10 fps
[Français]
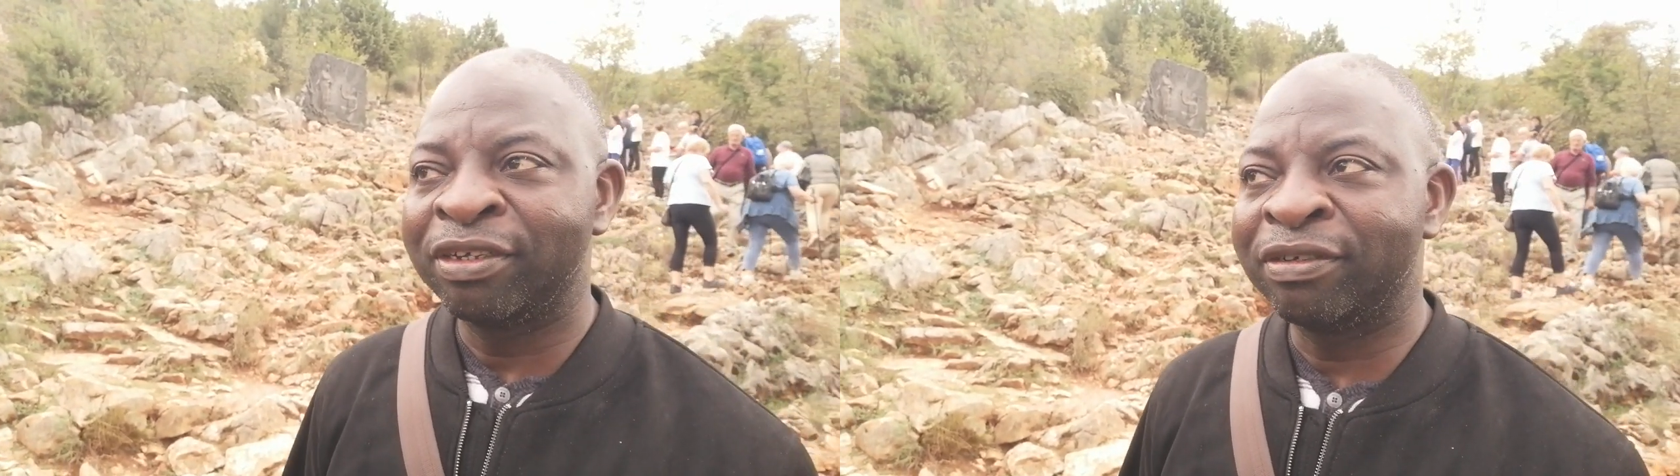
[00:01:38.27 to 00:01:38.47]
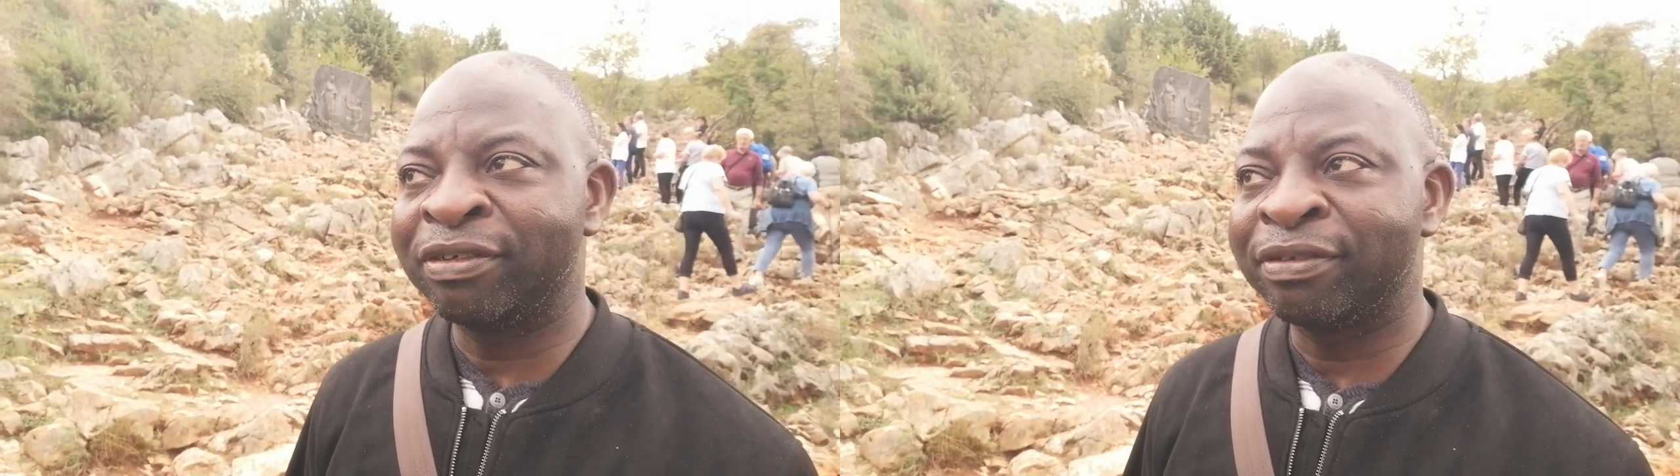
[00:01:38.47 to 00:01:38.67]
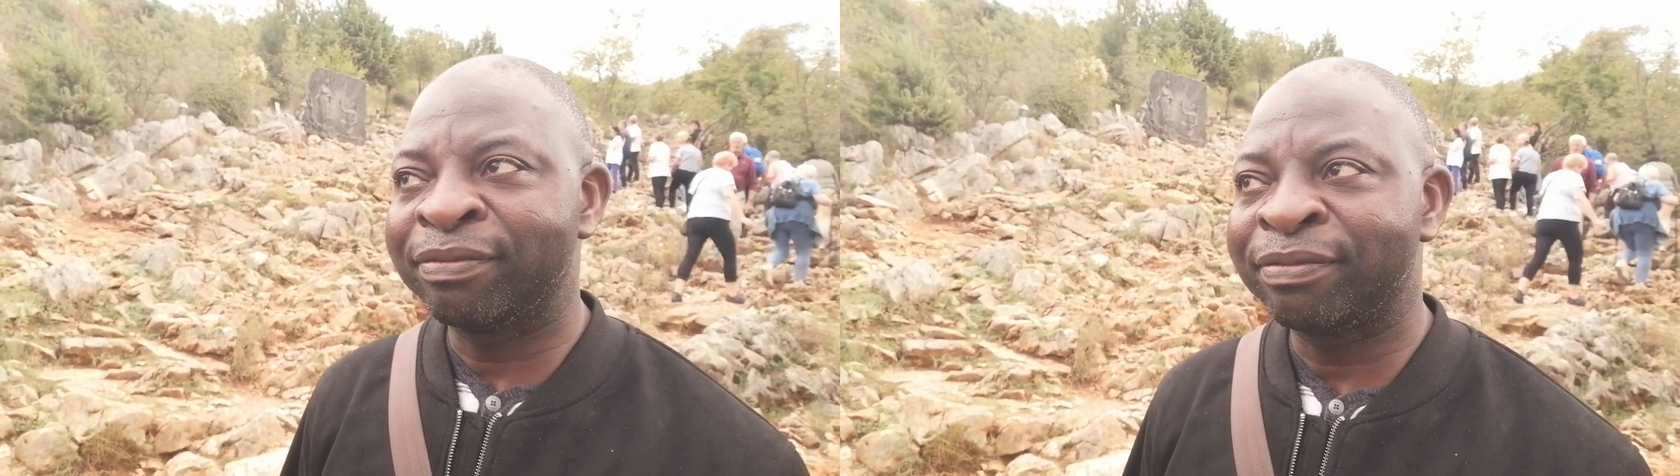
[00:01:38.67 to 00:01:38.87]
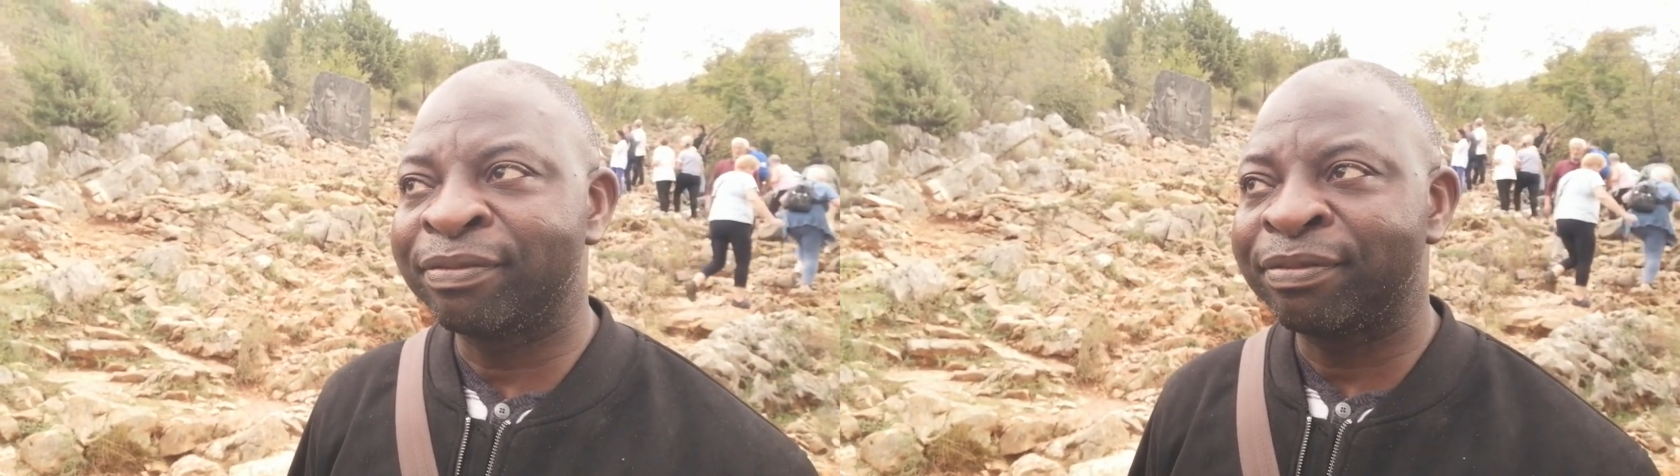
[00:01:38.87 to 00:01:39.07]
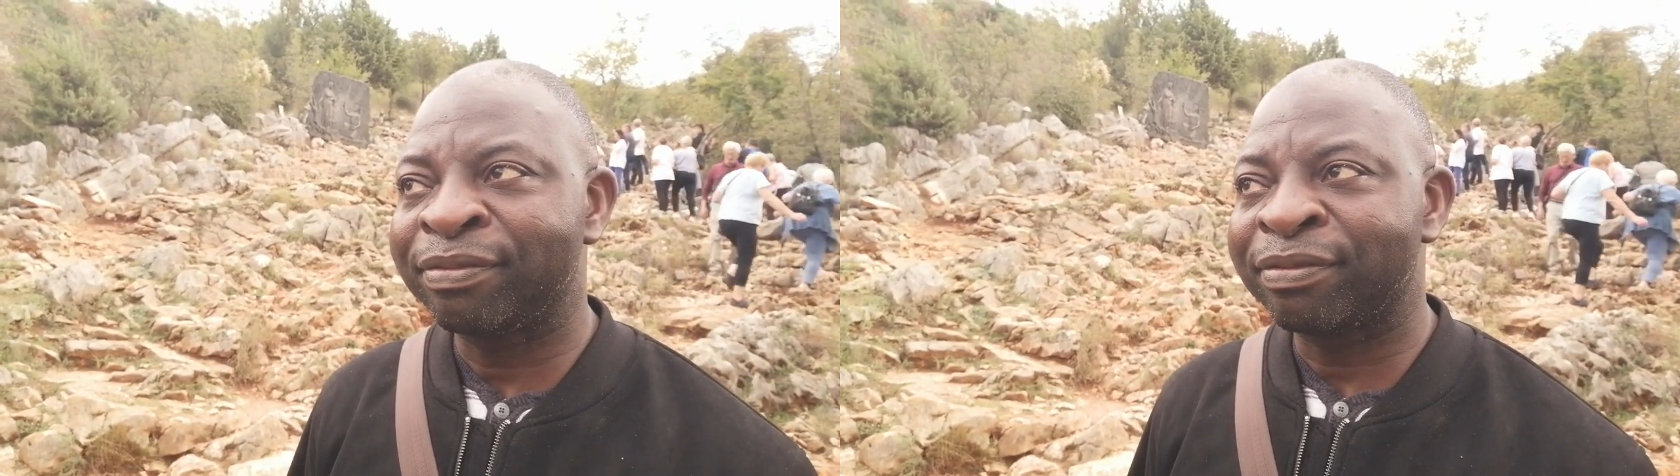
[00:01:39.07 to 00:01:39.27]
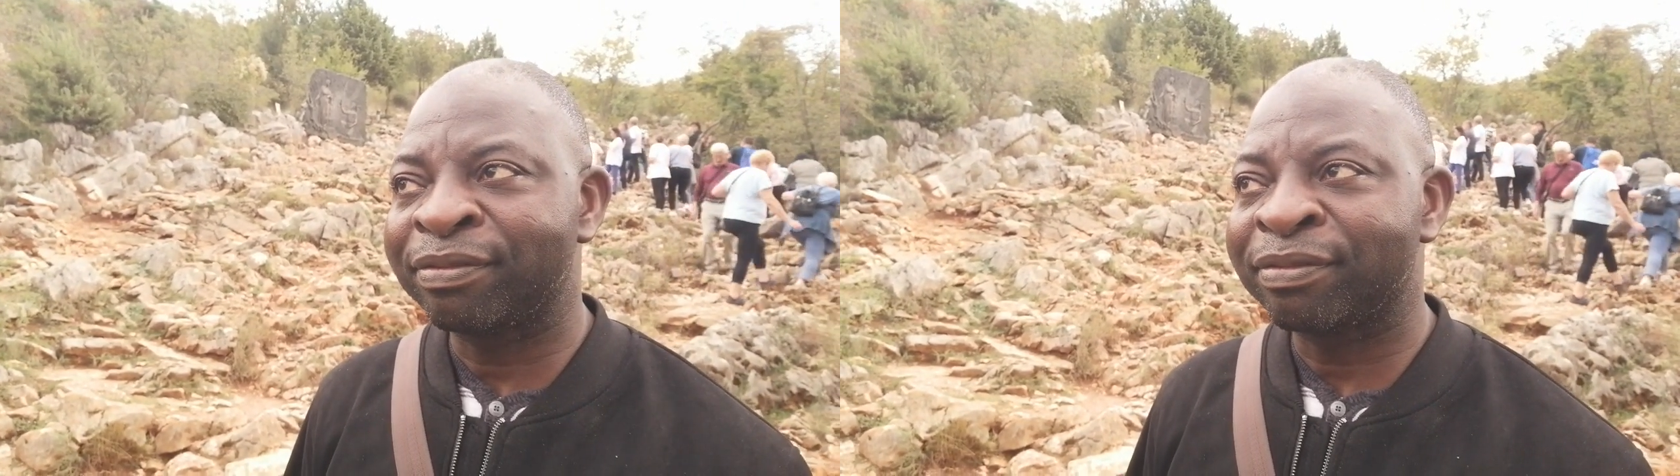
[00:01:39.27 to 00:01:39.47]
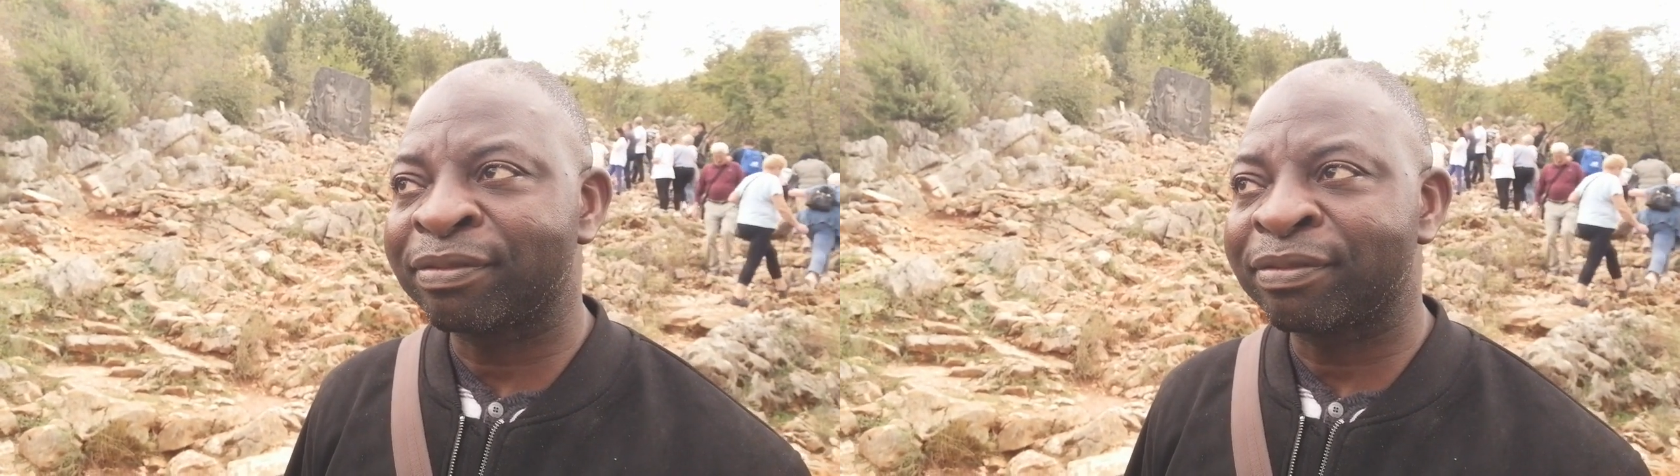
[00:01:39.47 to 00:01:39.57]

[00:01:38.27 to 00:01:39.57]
Et tu as reçu des grâces